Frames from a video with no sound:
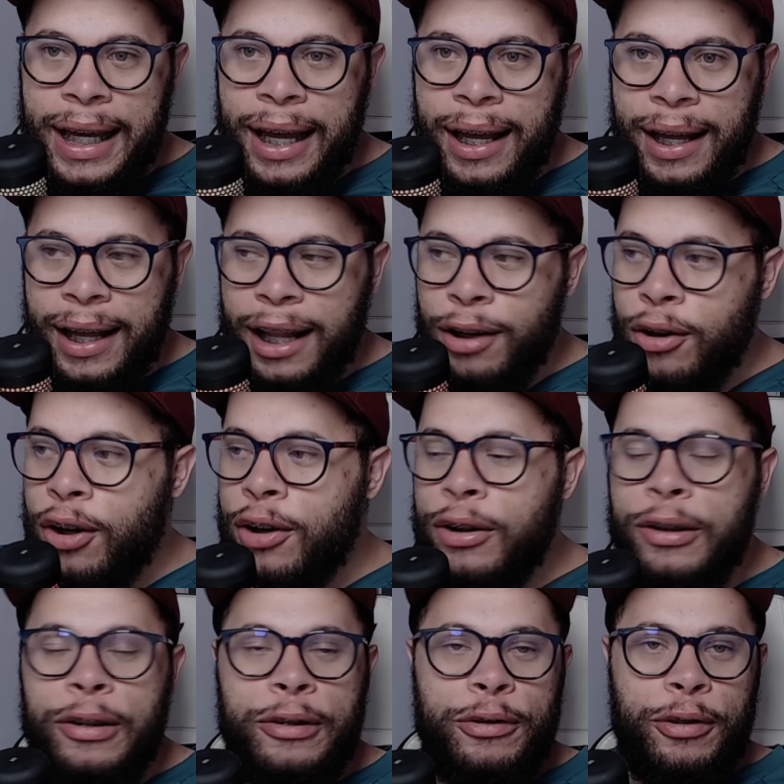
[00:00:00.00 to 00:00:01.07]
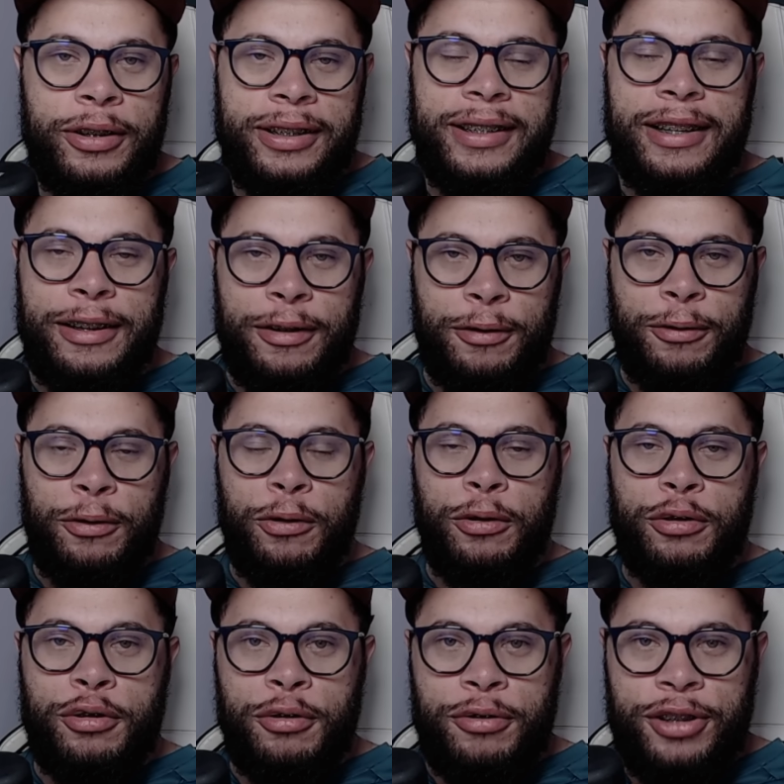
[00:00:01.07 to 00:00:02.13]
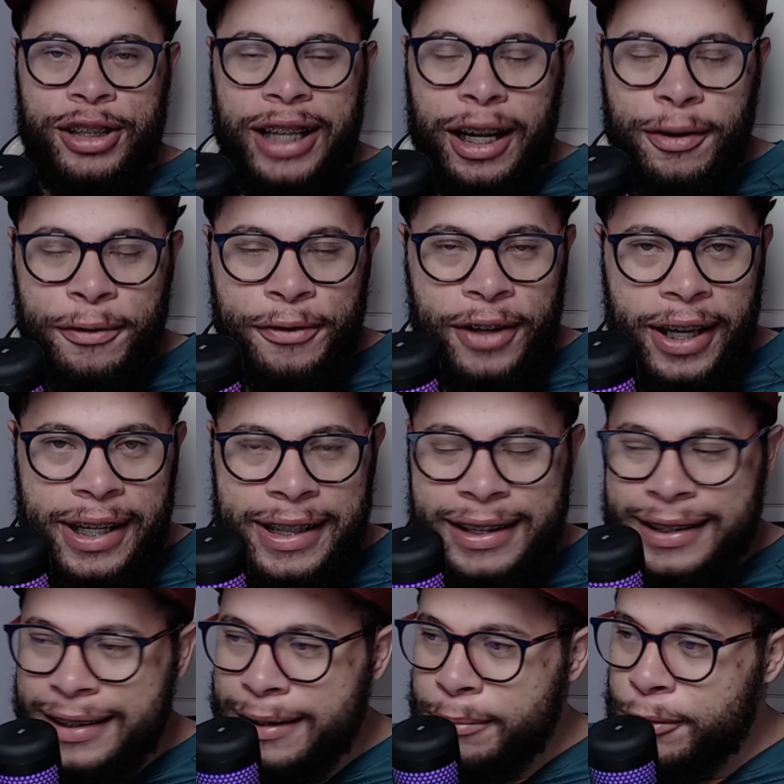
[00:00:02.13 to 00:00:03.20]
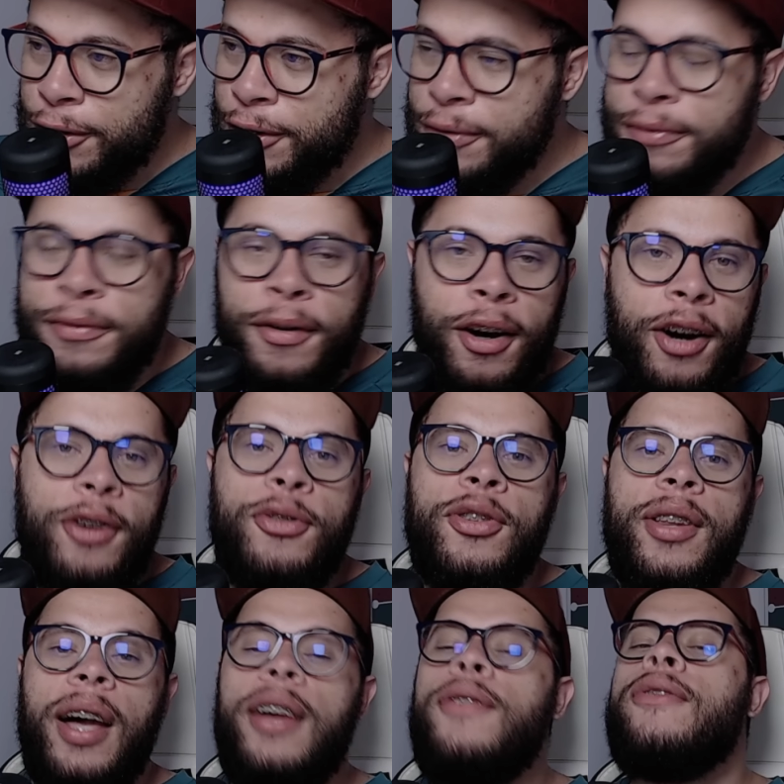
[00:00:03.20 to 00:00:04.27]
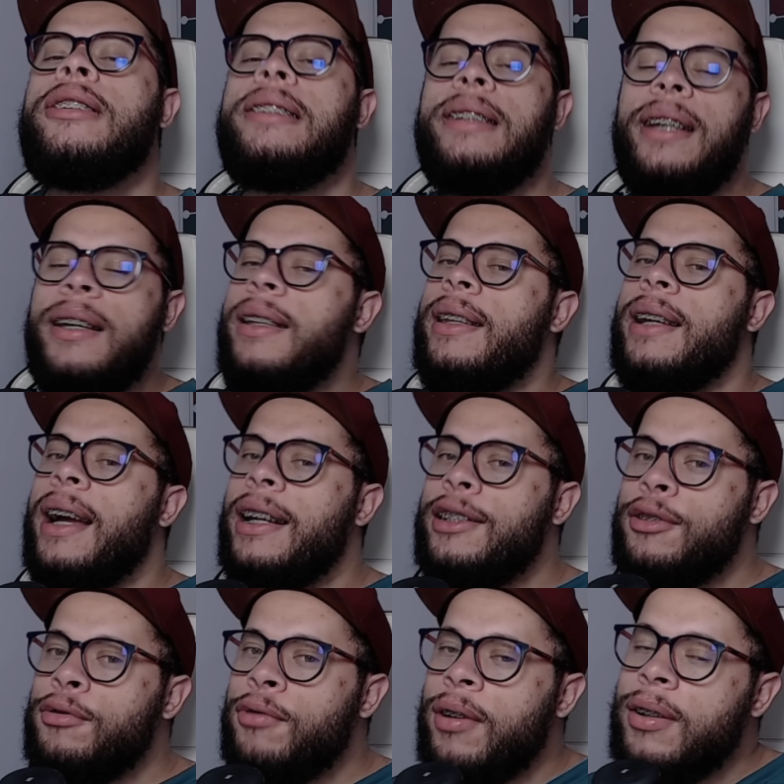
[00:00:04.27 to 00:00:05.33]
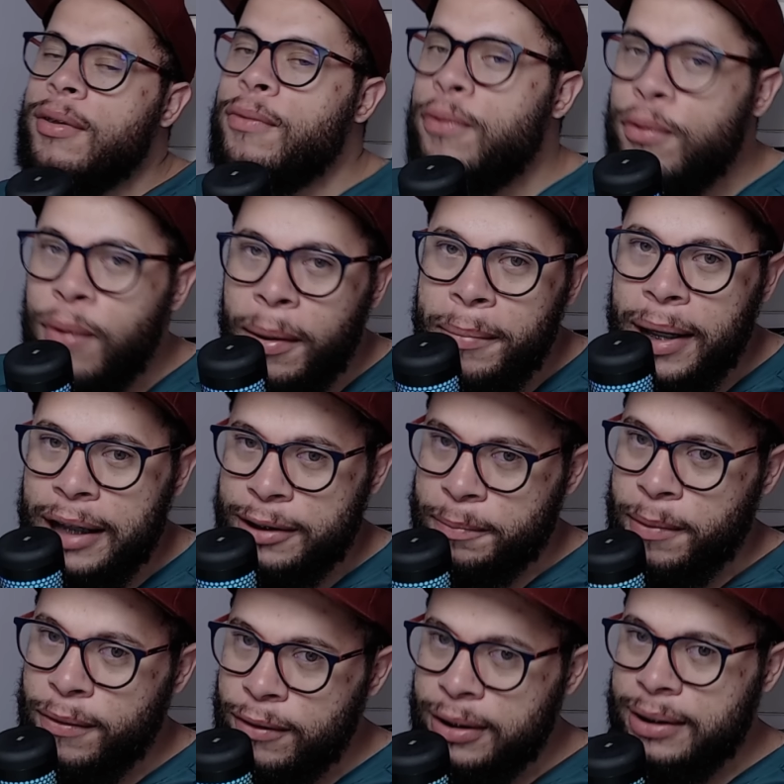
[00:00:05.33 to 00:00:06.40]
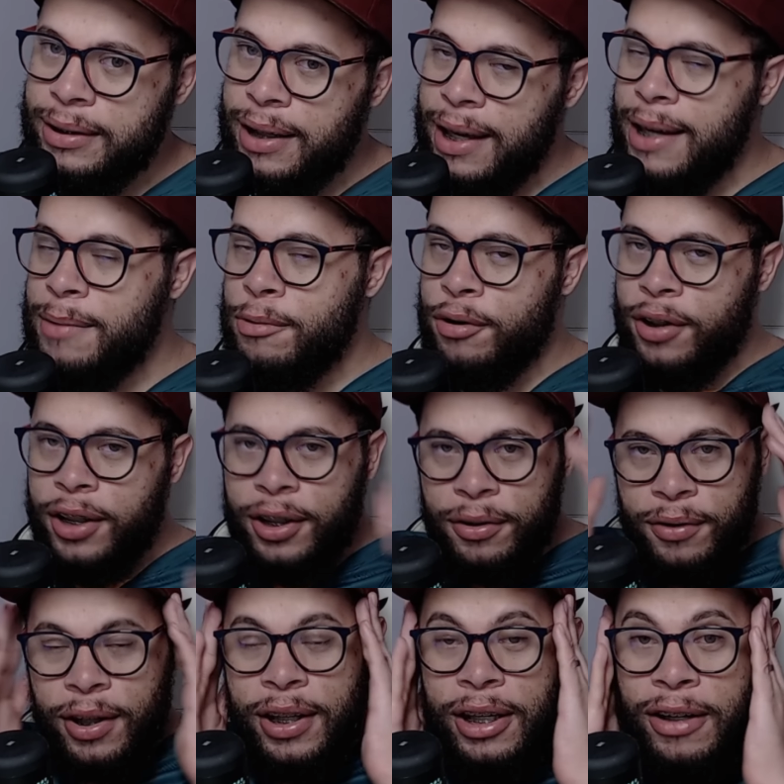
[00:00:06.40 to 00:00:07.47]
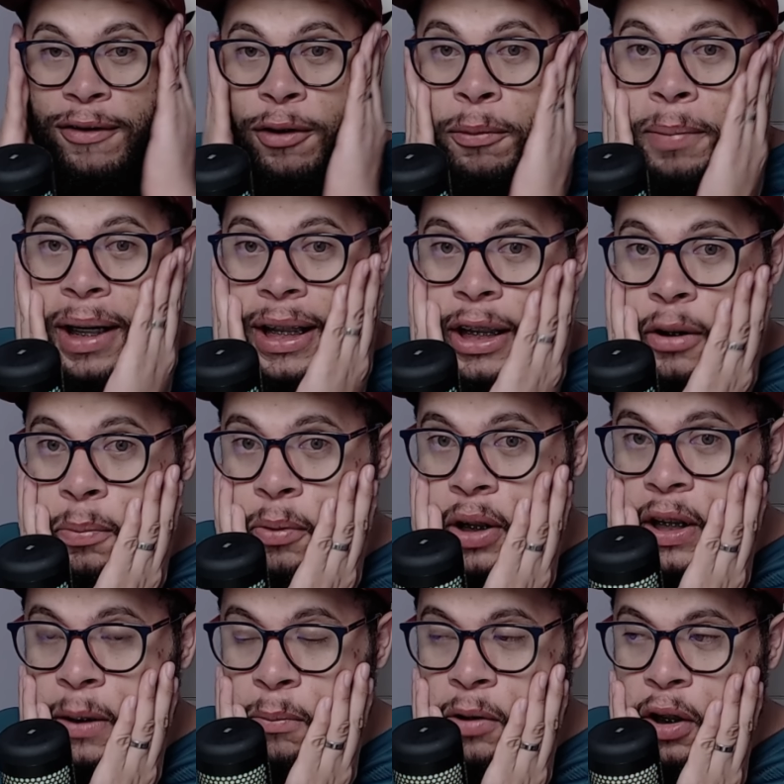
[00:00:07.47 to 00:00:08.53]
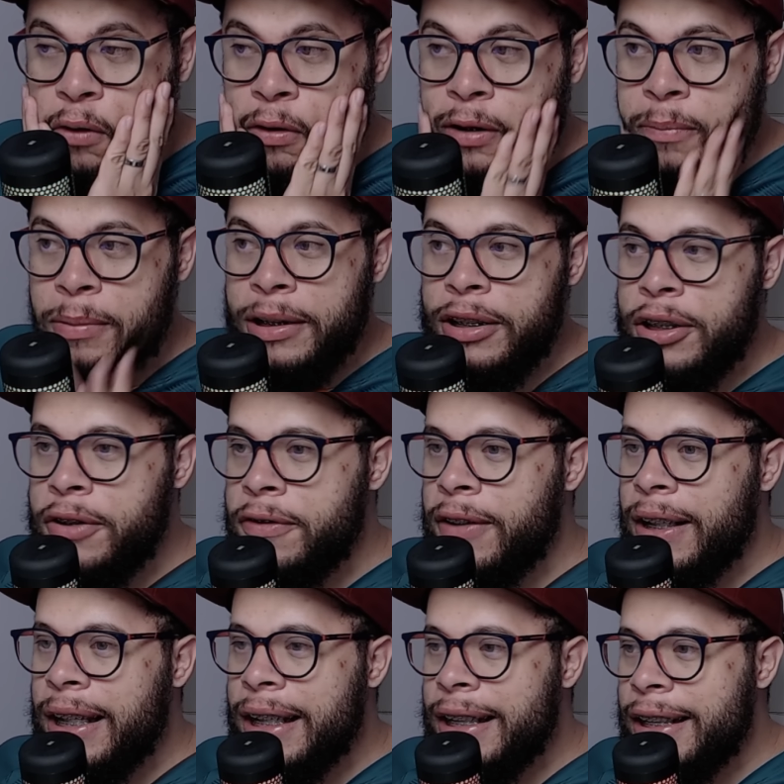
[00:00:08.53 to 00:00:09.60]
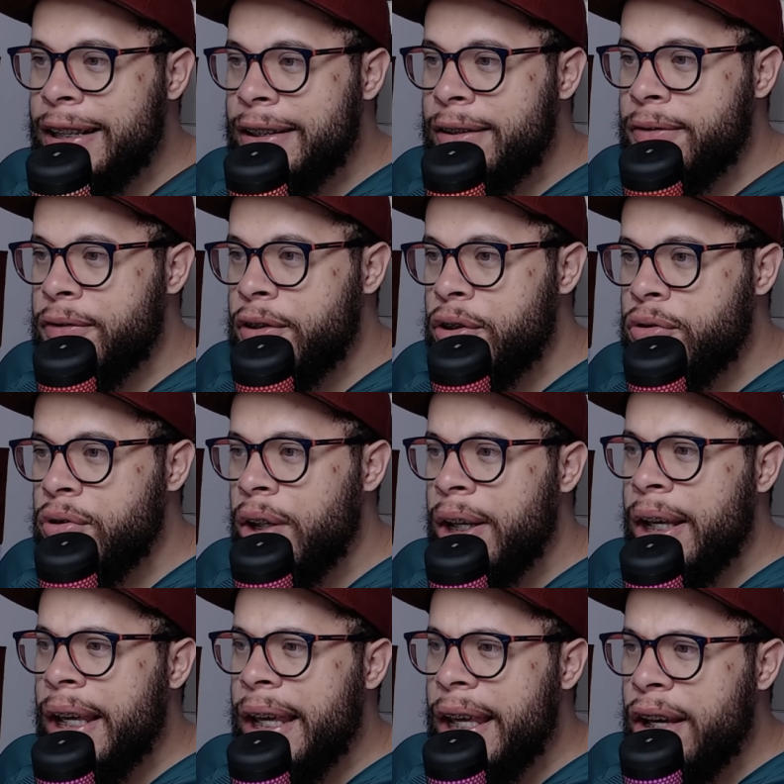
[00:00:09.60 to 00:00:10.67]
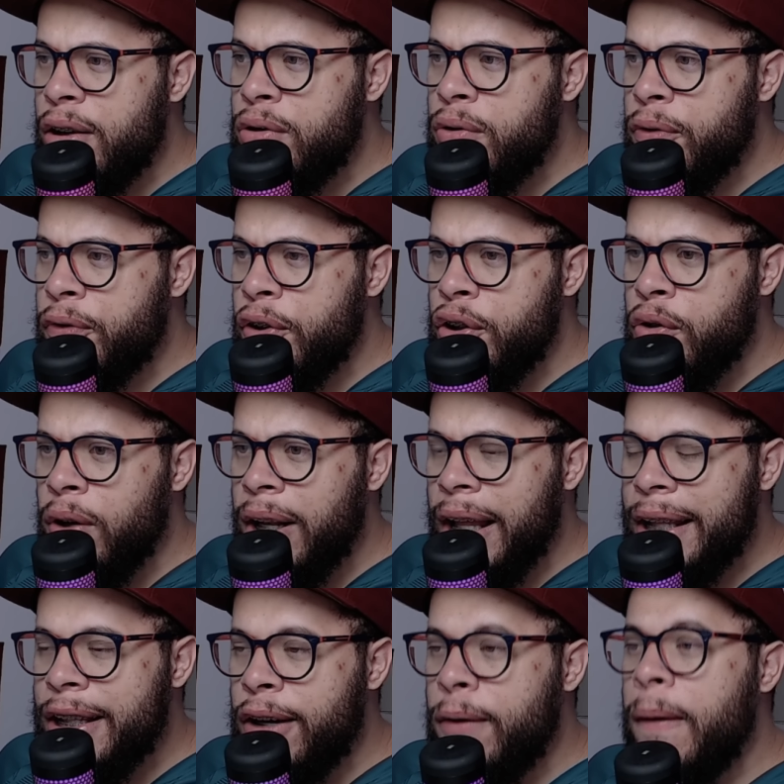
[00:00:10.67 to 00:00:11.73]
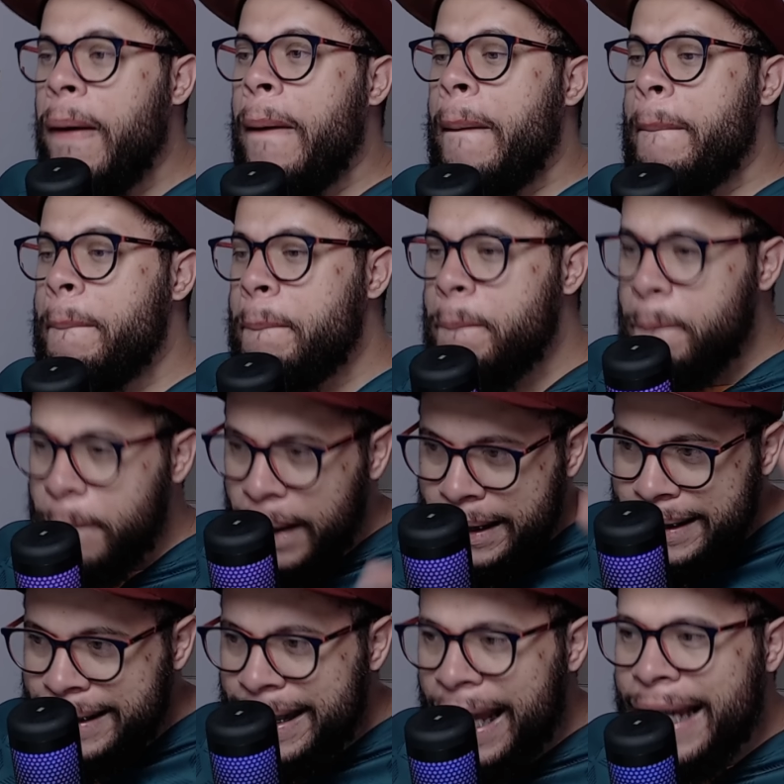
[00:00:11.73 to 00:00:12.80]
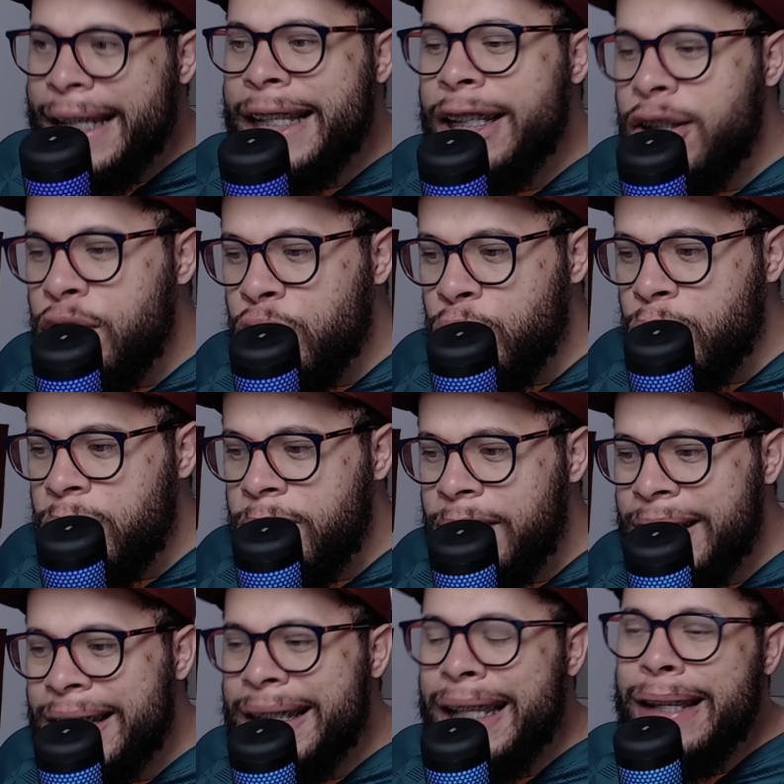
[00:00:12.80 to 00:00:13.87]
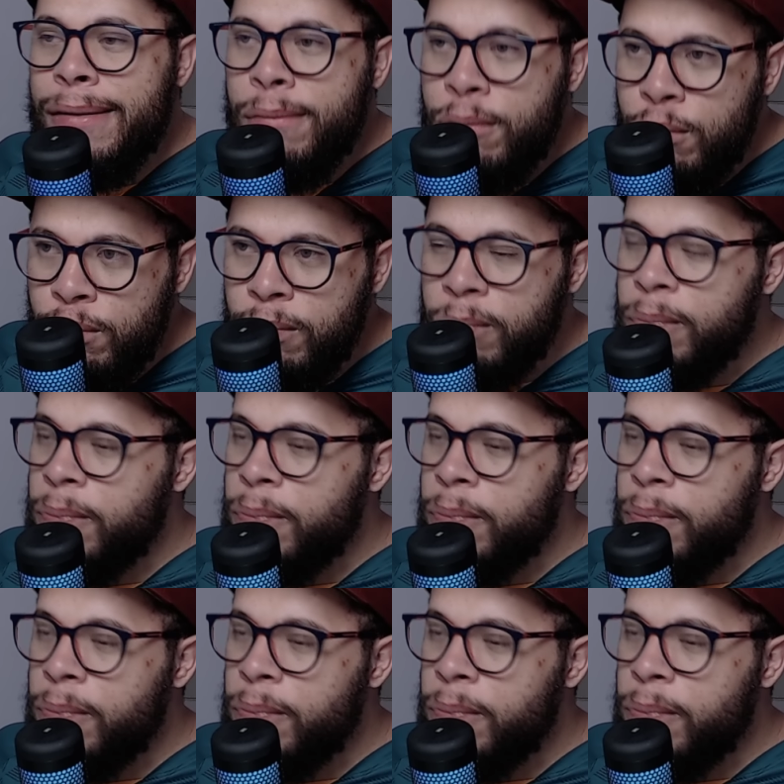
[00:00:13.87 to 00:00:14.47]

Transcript: Alô, torcida tricolor, sou o Thiago Ferreira, estamos de volta e você aí ligadinho na hora do Flu, um abraço para você, hein, meu querido. Vamos para dentro porque tem muita coisa pra gente falar aqui nesse vídeo. Eu não vou enrolar não, mas é aquilo. Tem,